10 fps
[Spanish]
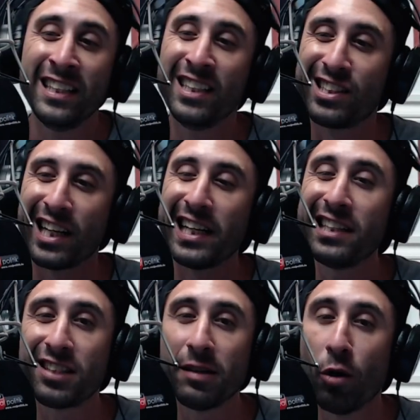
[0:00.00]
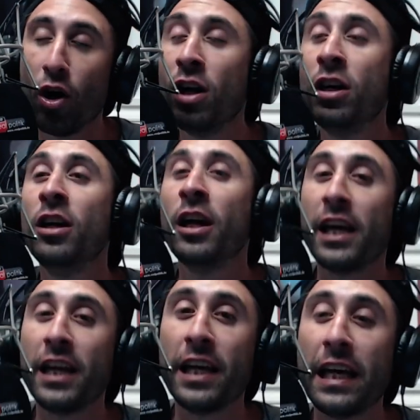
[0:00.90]
llenísimo
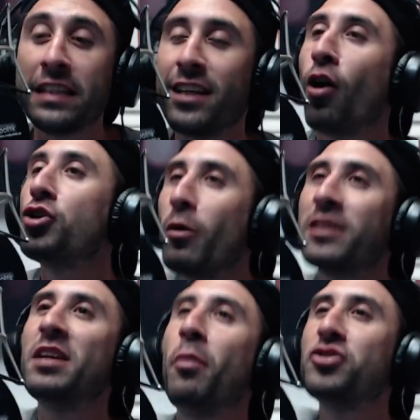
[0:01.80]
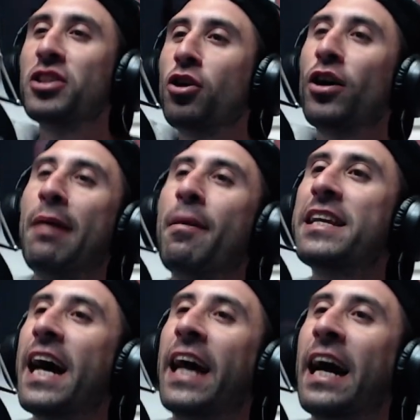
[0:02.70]
y se la va a llover tipo 5 de la mañana.